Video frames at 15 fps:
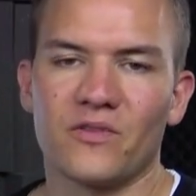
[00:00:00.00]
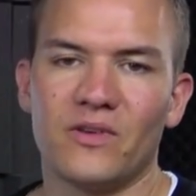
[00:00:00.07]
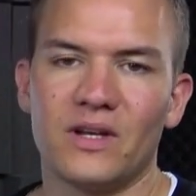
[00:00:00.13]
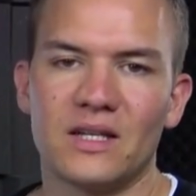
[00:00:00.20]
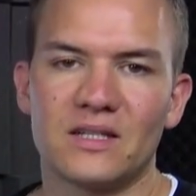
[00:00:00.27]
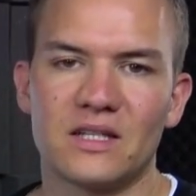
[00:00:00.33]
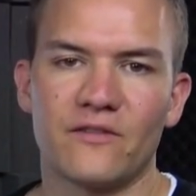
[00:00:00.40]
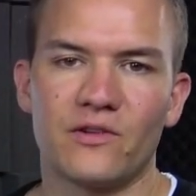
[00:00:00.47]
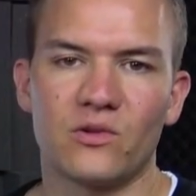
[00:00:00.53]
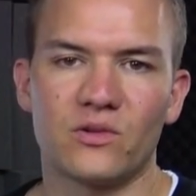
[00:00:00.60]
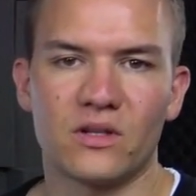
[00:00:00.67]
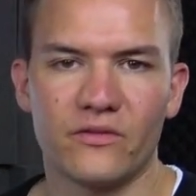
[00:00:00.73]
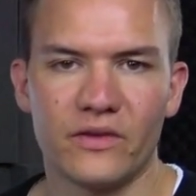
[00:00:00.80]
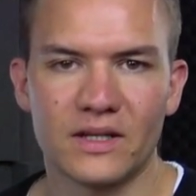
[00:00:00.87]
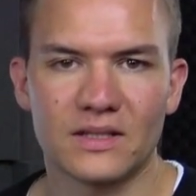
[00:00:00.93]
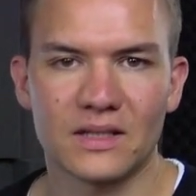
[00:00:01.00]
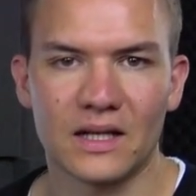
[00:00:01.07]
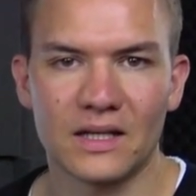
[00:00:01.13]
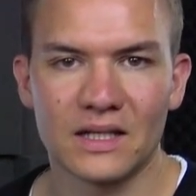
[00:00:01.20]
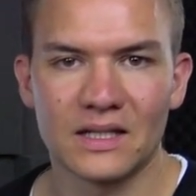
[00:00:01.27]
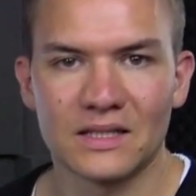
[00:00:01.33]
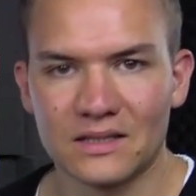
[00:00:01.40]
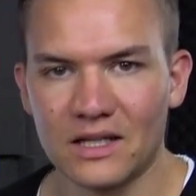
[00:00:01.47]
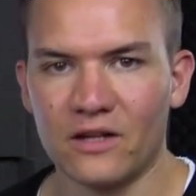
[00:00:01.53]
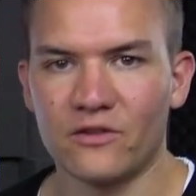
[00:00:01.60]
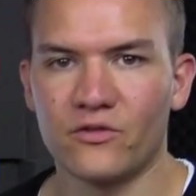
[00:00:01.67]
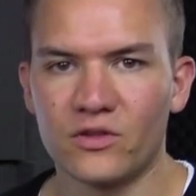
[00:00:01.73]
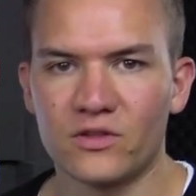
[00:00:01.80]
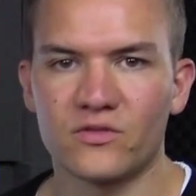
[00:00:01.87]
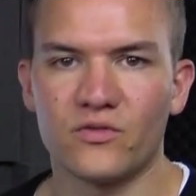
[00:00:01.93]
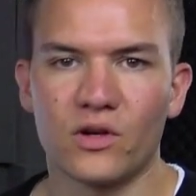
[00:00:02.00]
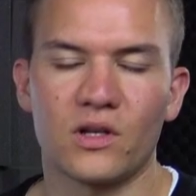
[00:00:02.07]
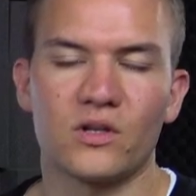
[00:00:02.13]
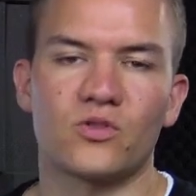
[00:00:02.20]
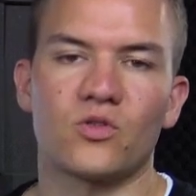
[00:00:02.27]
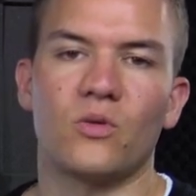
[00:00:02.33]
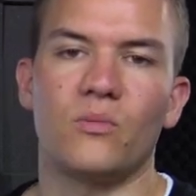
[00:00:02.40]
weil ihr sehr viel unterwegs seid, dann wird es wirklich